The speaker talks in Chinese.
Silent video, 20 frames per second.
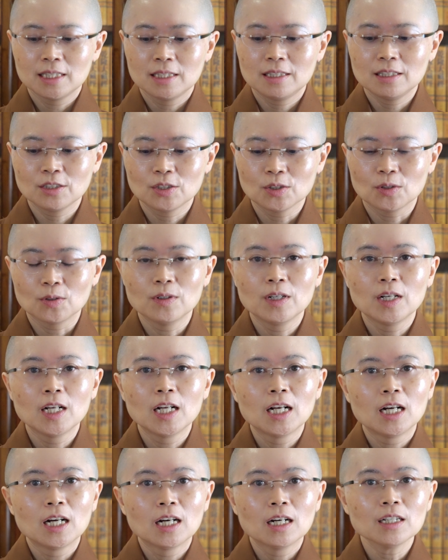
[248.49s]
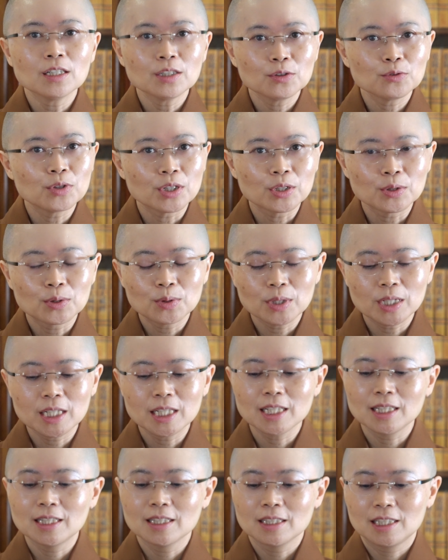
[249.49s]
这种二元对
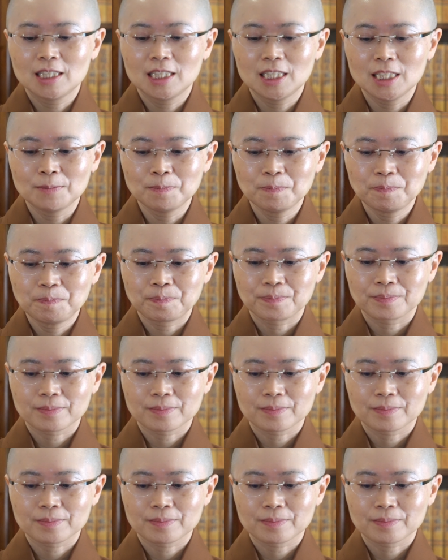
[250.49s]
立的心，